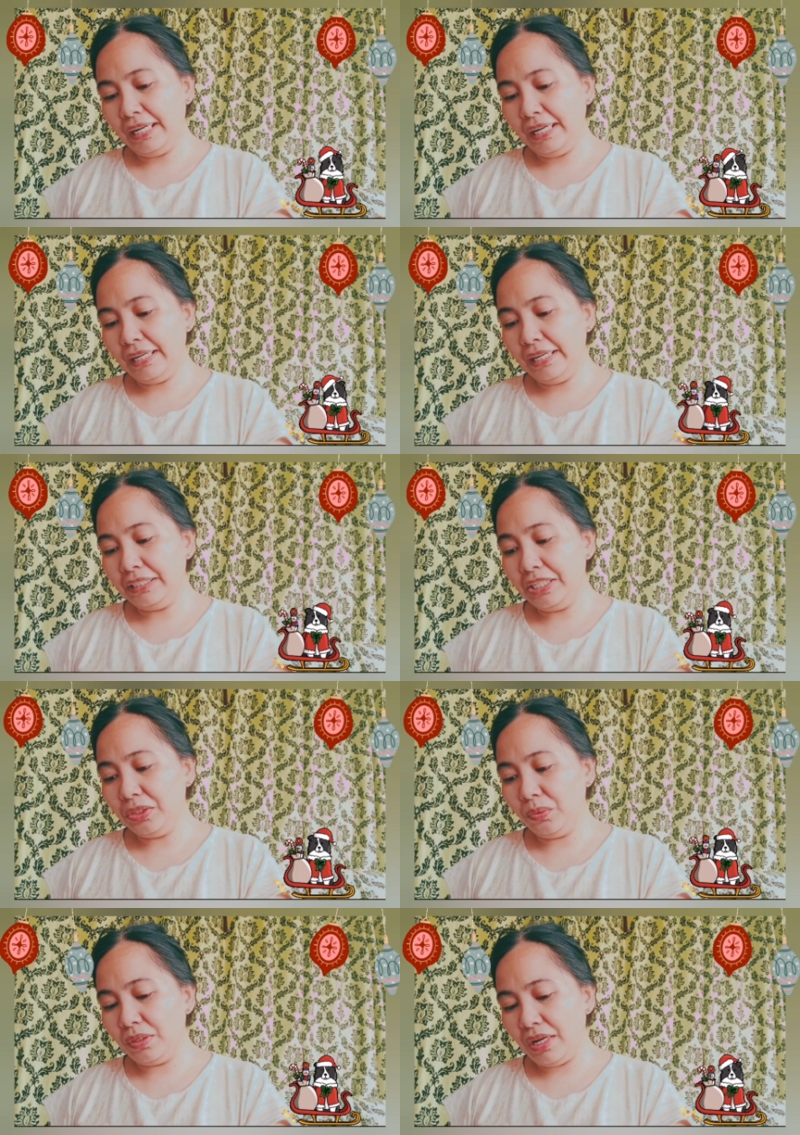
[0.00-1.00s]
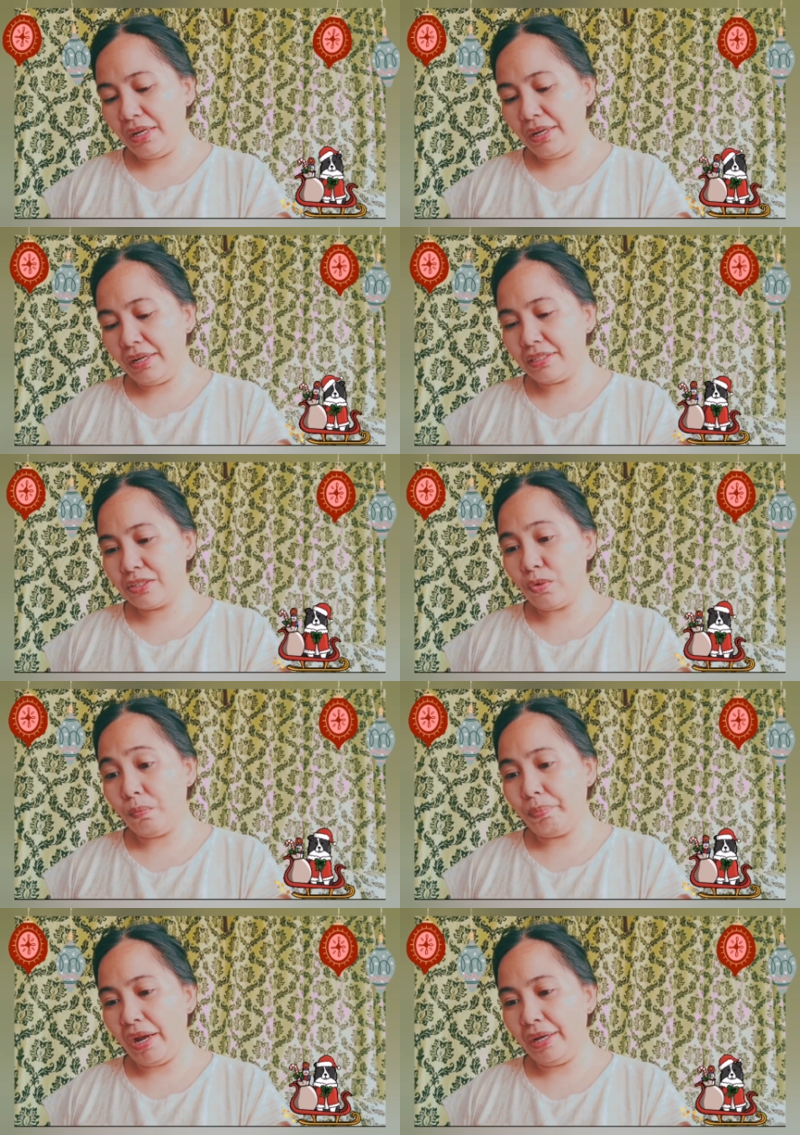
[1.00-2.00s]
nakalagay dito guys
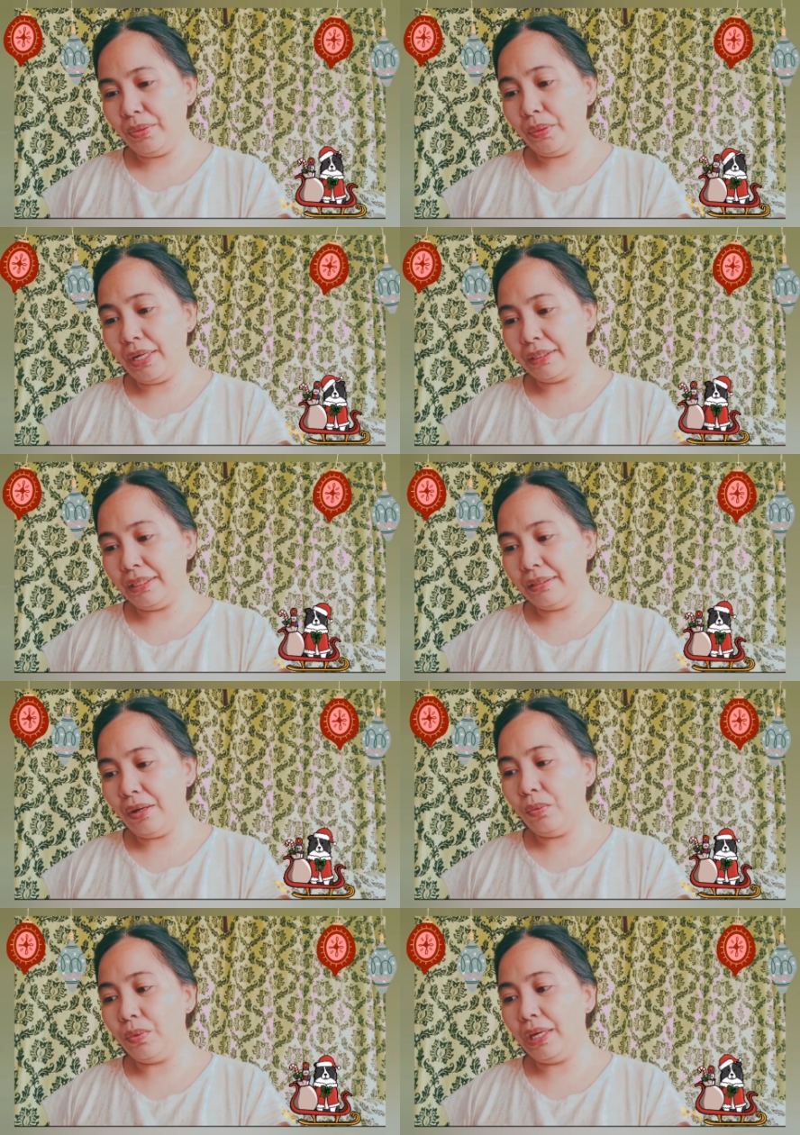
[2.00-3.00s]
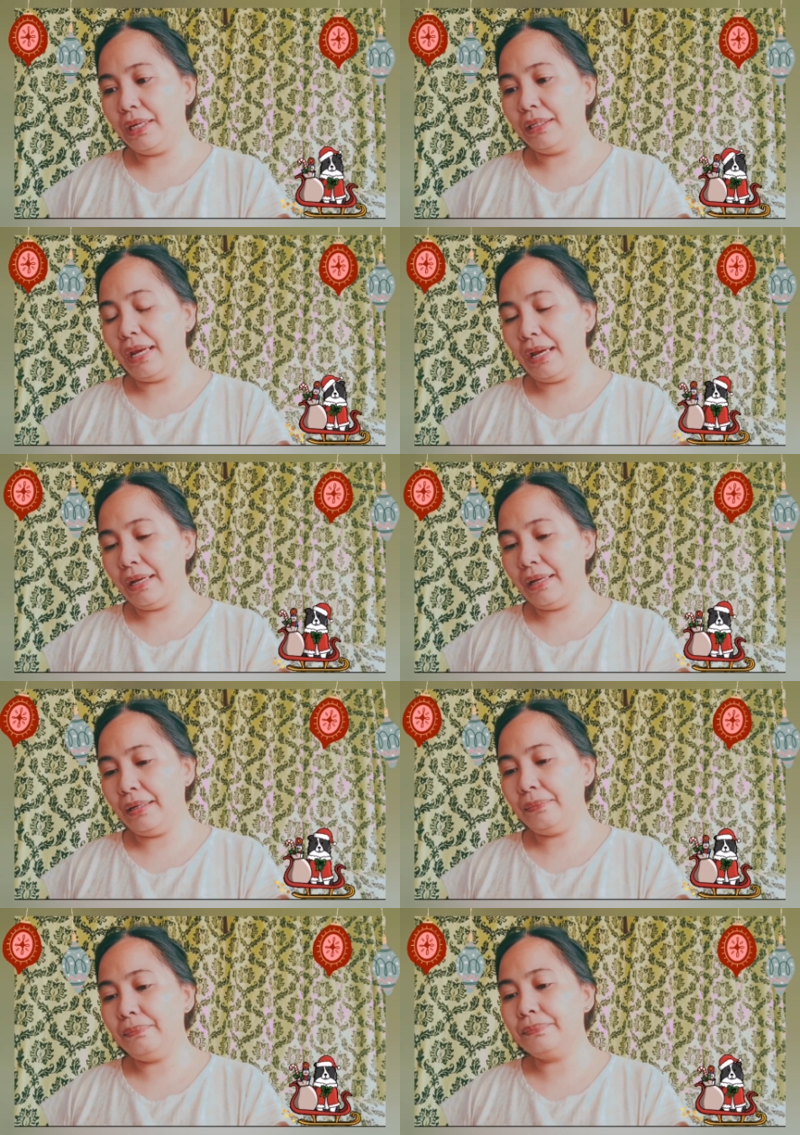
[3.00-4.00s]
kung paano natin gawin
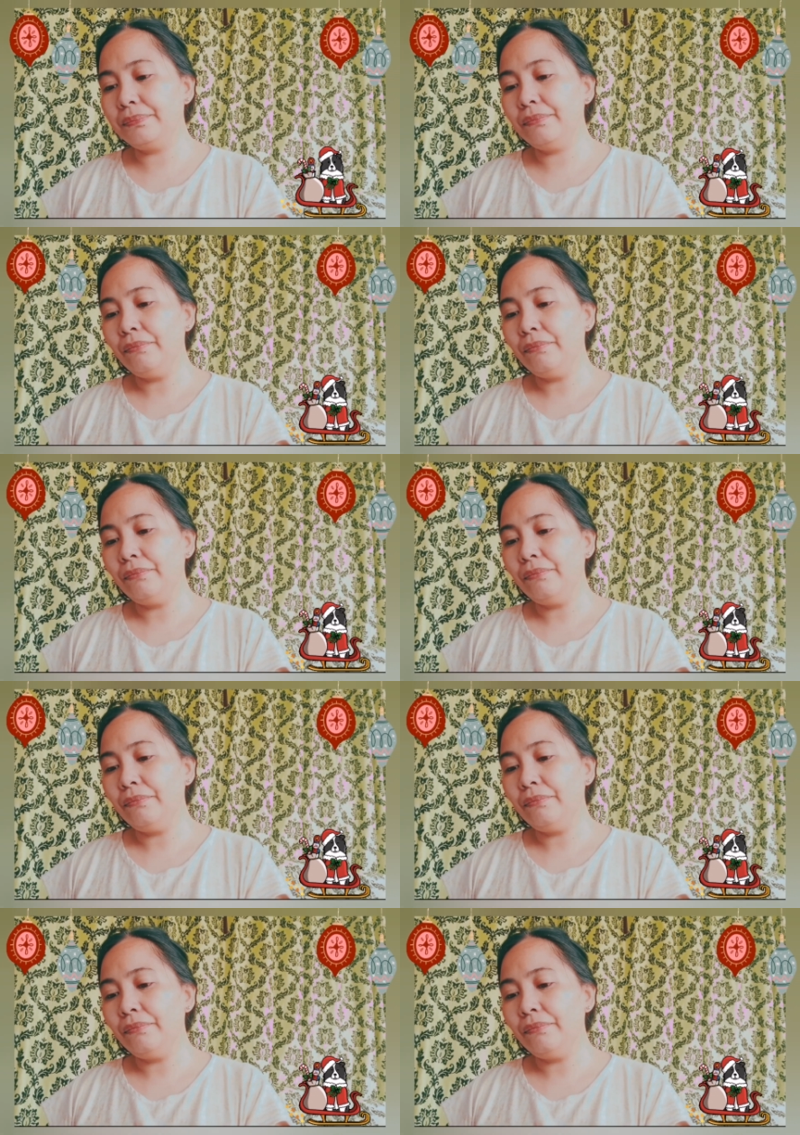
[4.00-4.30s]
ang